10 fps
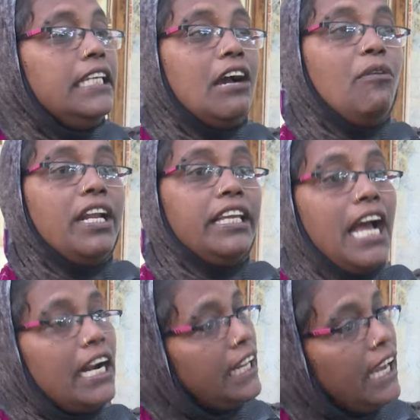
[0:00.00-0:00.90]
ఎవరికి
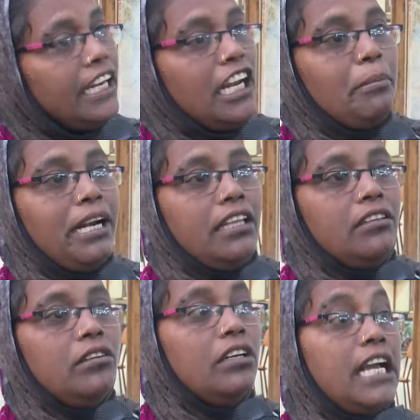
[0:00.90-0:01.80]
అండగా
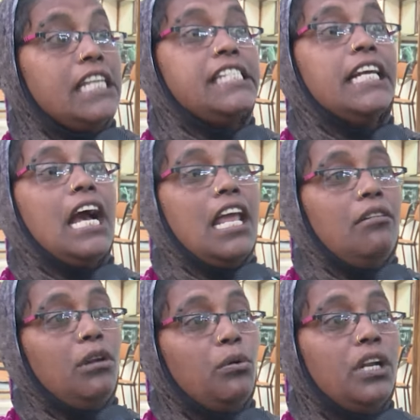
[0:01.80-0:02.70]
నిలబడలేదు
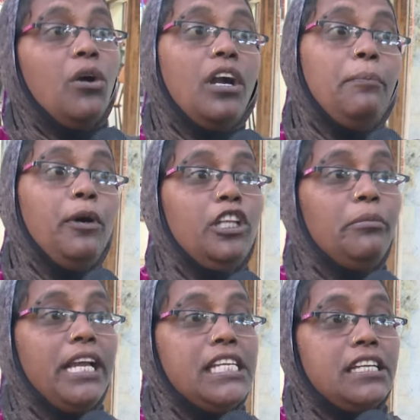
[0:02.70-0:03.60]
కష్టకాలంలో ఉన్నా కూడా పోతుని
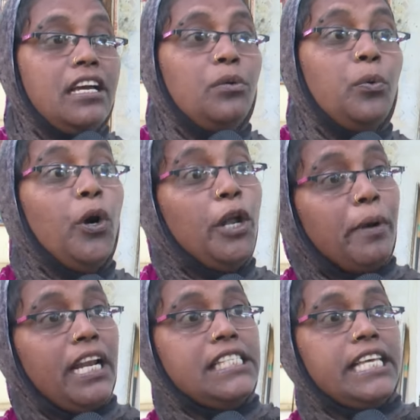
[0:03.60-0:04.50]
మహేష్ గారు
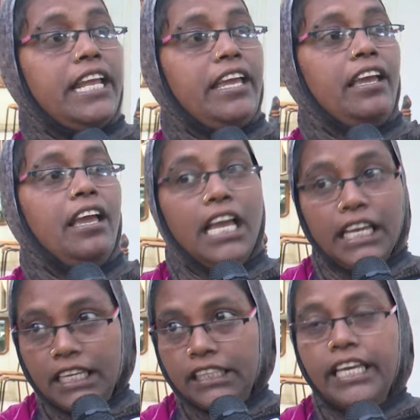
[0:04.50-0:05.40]
ఓడిపోయినా సరే
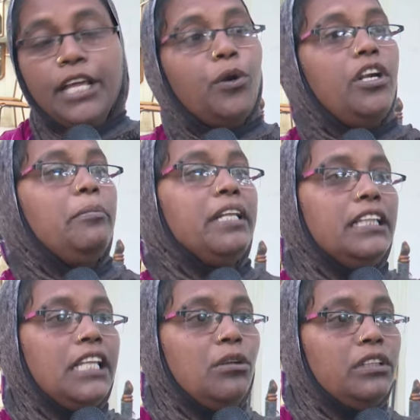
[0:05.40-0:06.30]
ఇదే రోడ్డు మీద
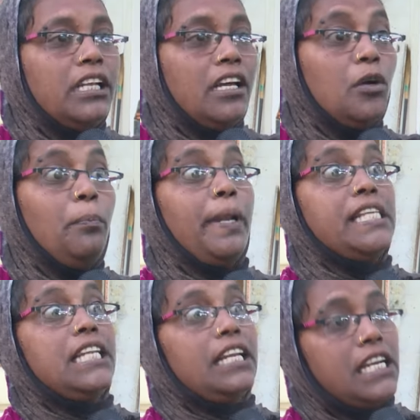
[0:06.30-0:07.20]
తిరుగుతున్నారు
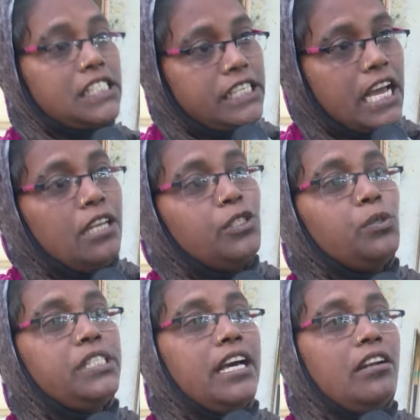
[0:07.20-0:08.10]
ప్రజల కష్టాలు
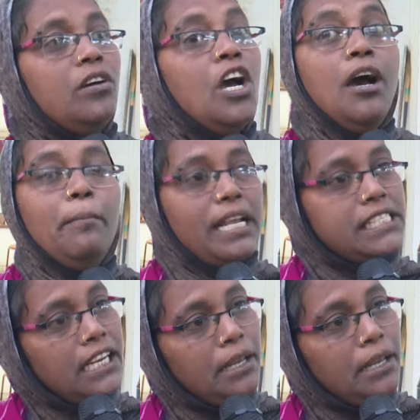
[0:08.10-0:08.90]
చూశారు ప్రజల